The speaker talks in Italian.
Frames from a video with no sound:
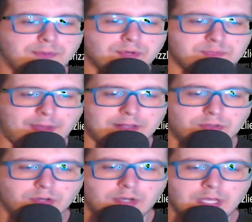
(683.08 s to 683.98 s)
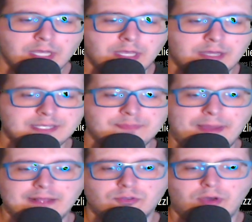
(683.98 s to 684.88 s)
rispetto,
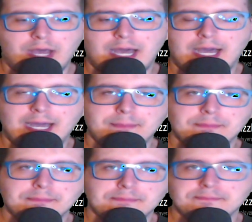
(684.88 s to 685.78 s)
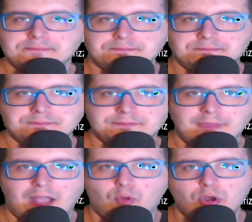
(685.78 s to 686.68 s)
rispetto a,
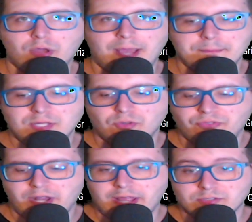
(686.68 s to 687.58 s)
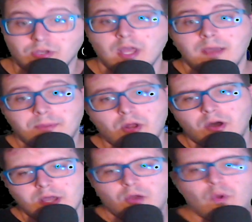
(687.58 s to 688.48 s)
a quello che ha ambito fino adesso. Però
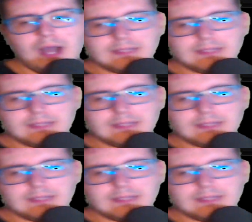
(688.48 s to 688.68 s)
qua